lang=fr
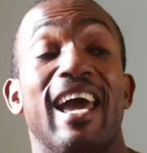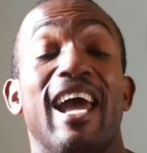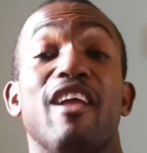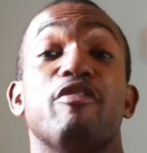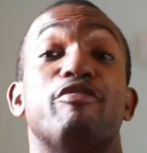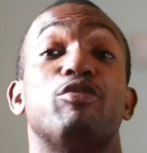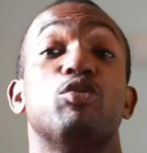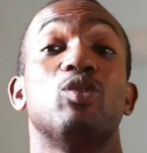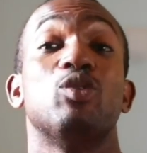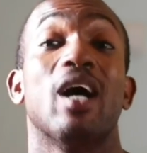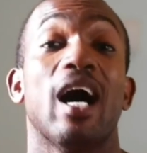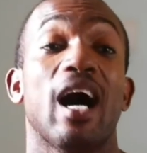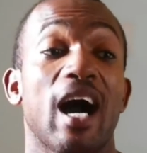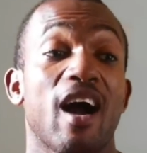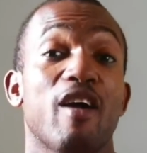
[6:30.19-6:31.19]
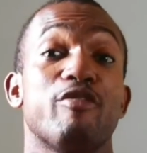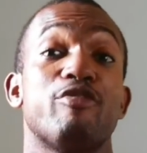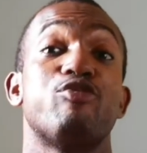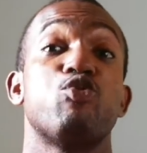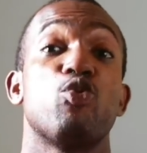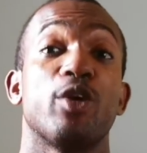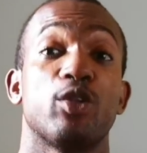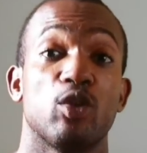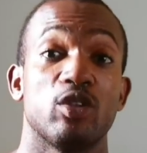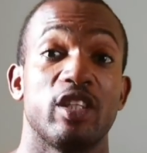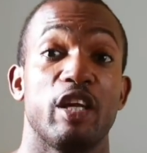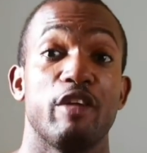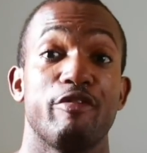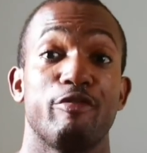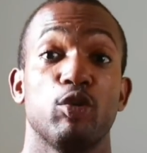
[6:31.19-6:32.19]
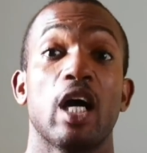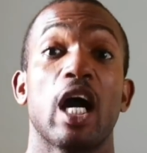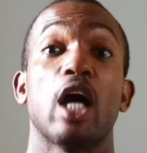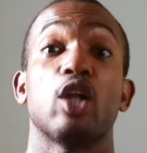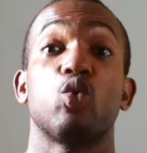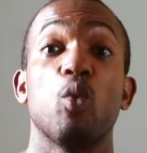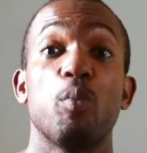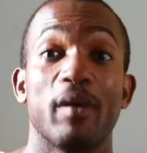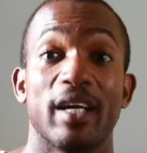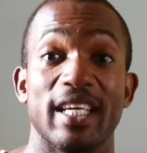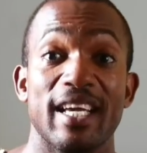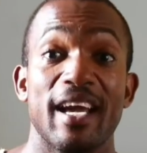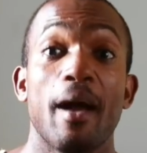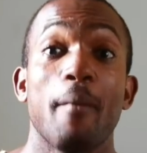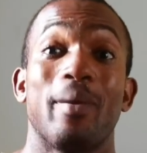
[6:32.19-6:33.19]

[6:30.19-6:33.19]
Elle voudra fouiller ton téléphone à tout prix.